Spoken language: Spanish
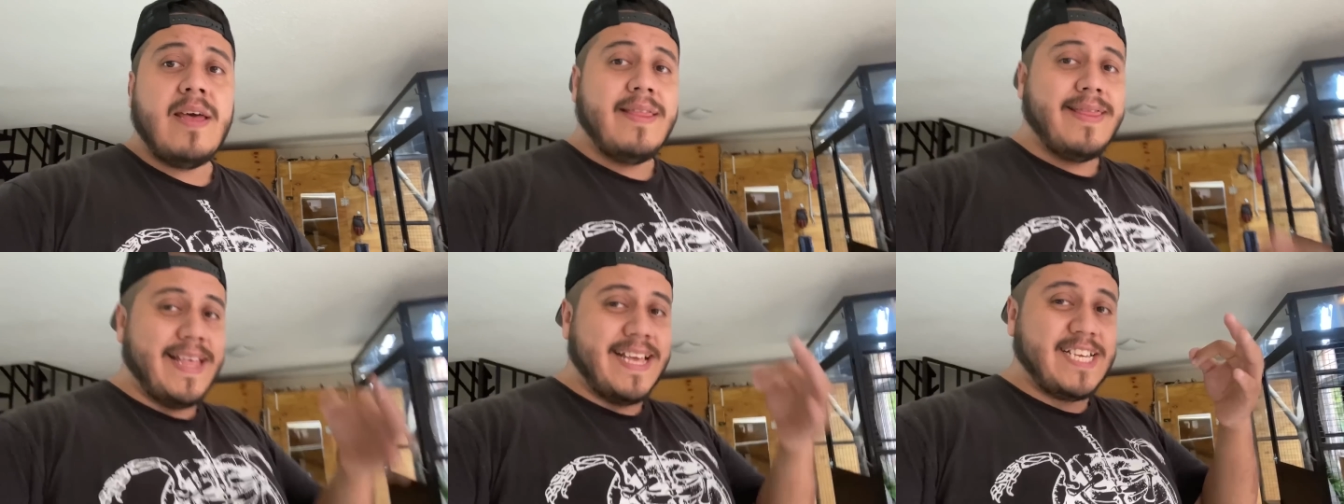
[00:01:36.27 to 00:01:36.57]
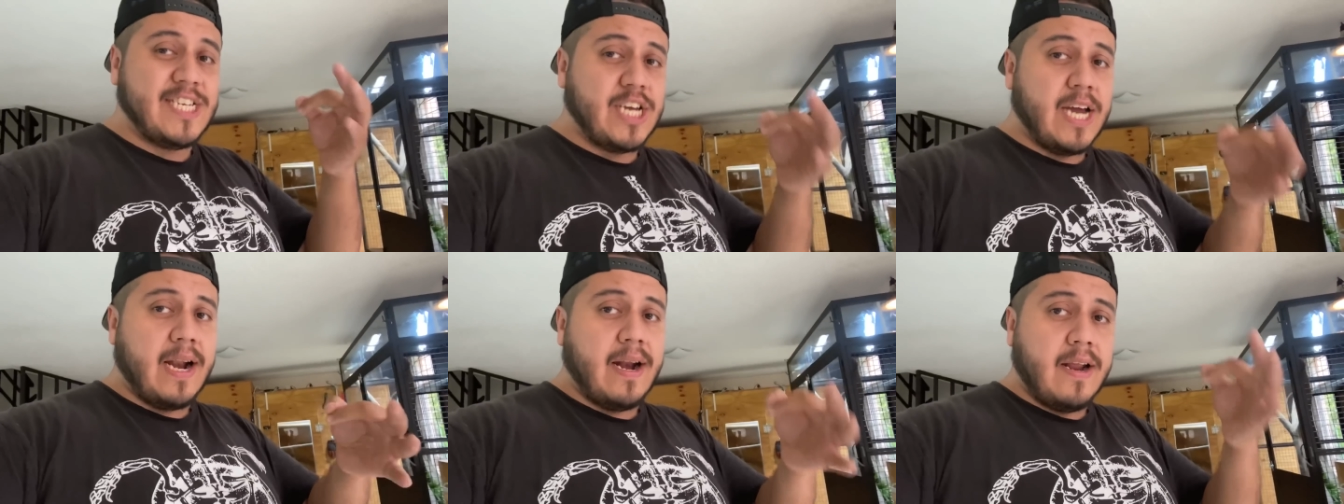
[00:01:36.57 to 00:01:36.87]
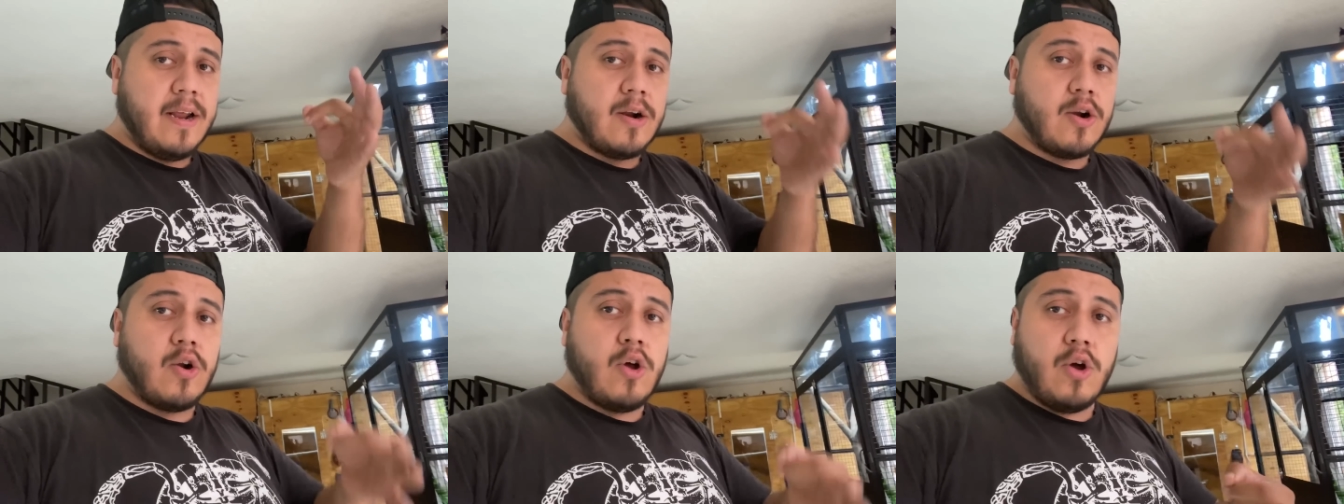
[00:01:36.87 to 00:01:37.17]
de
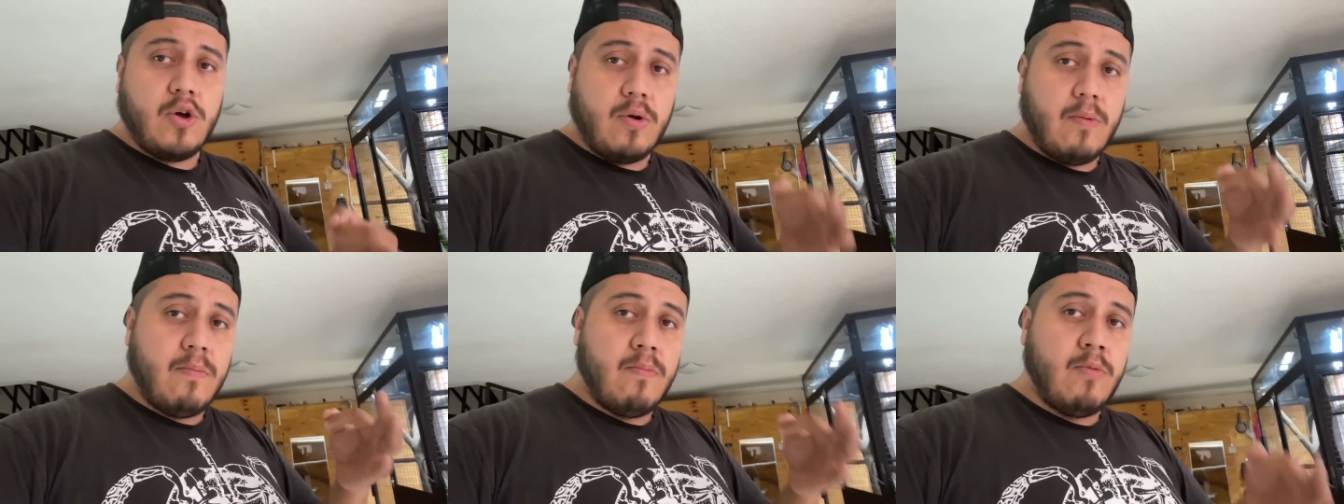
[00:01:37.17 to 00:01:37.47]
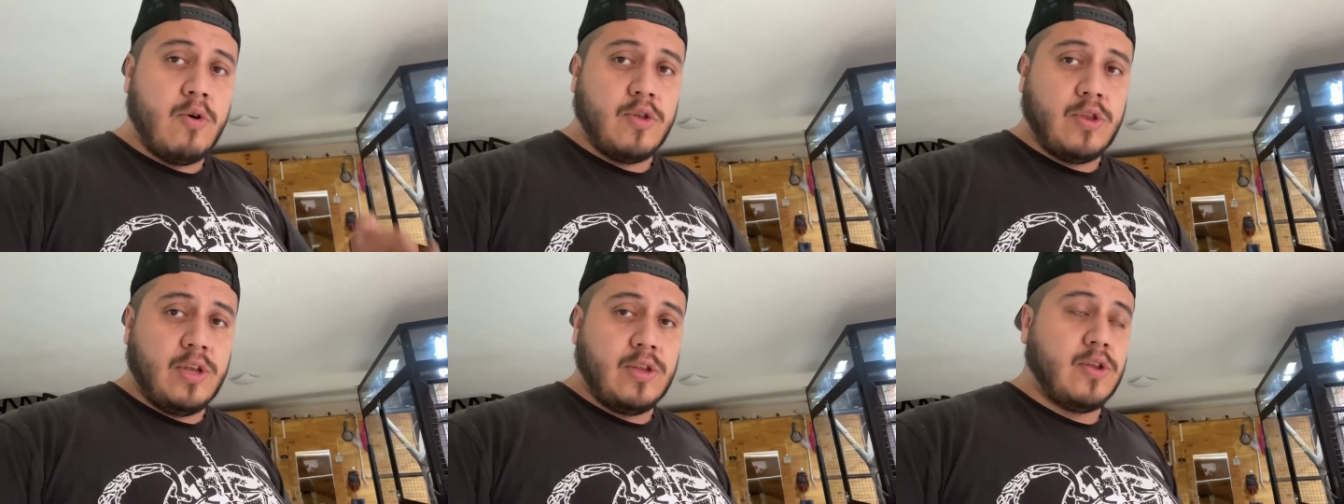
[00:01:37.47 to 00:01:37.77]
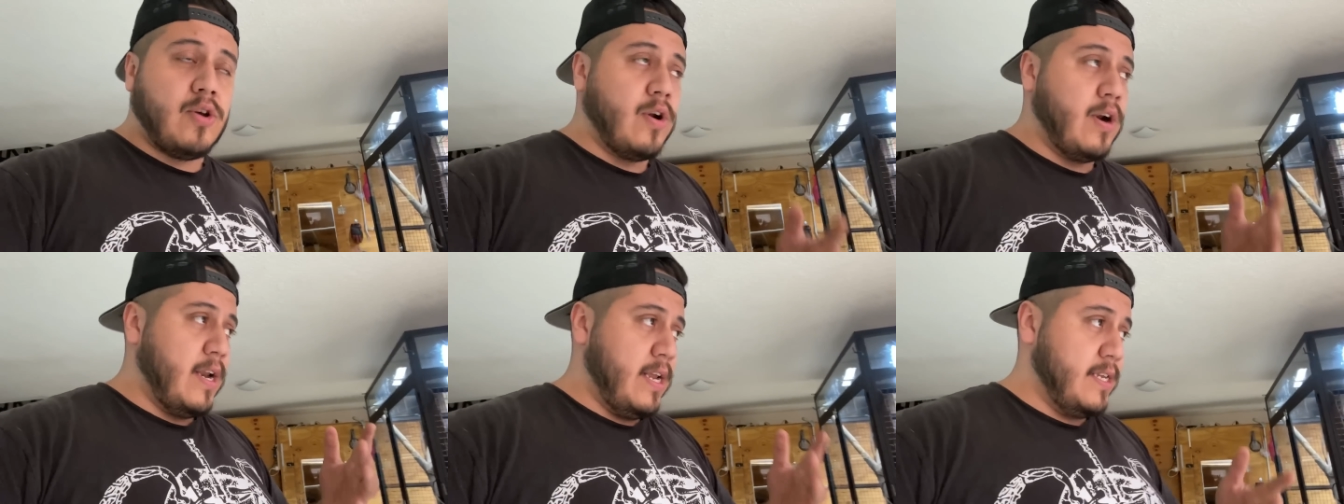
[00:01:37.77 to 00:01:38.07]
Charlie Rock
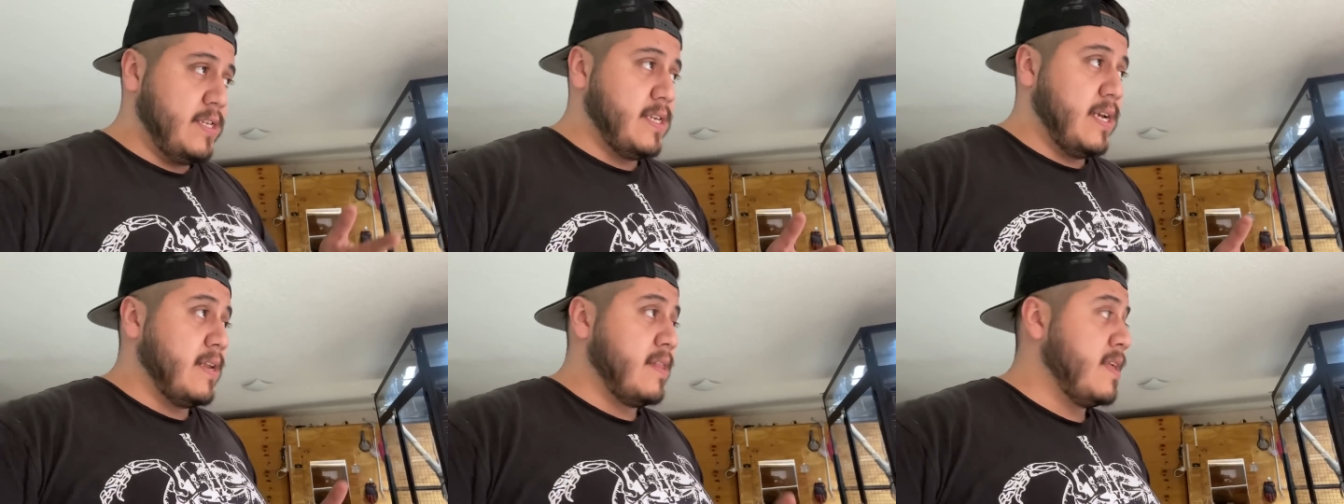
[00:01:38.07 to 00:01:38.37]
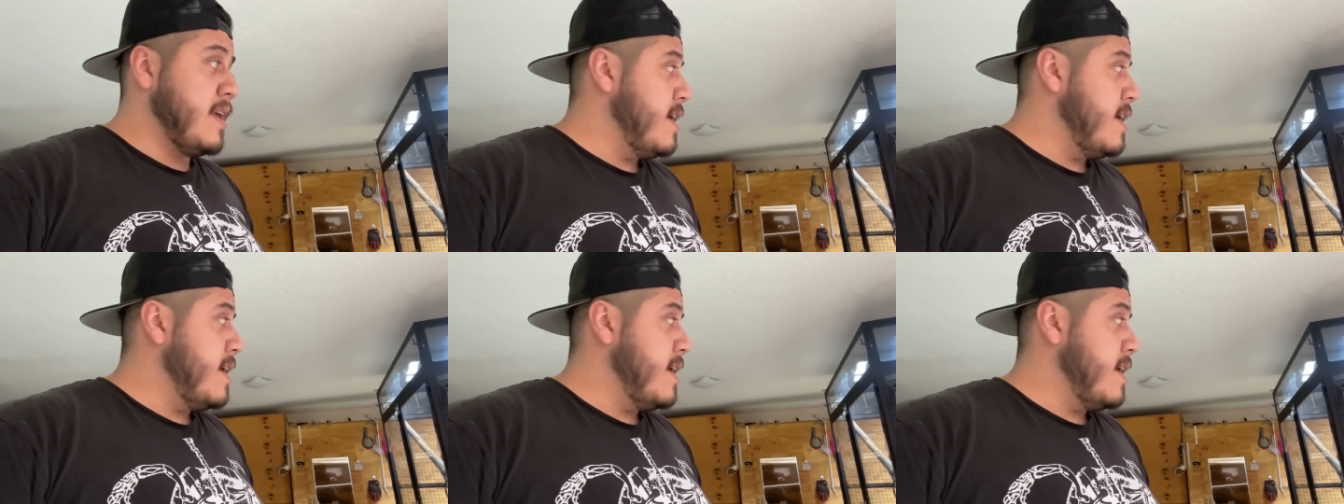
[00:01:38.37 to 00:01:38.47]
Monitor Lizard.